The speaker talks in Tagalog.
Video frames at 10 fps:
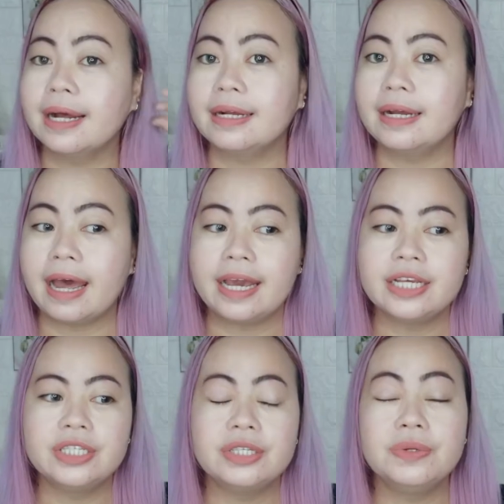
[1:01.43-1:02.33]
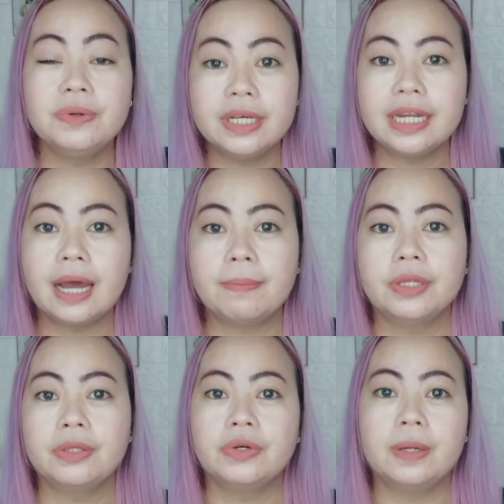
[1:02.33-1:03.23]
guys, yung
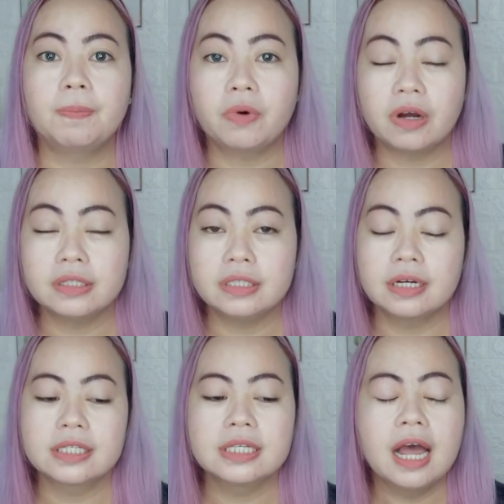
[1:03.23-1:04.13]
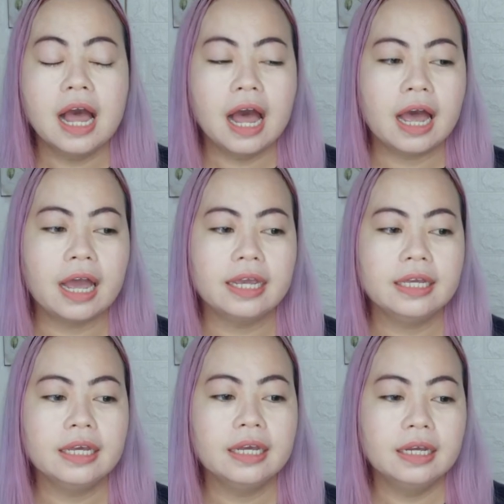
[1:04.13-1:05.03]
ginamit ko na products
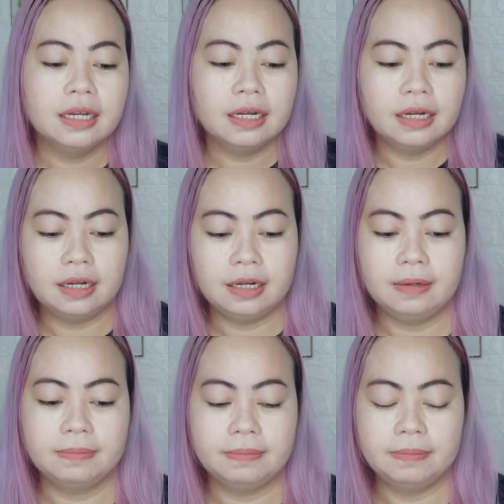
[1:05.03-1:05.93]
ay um,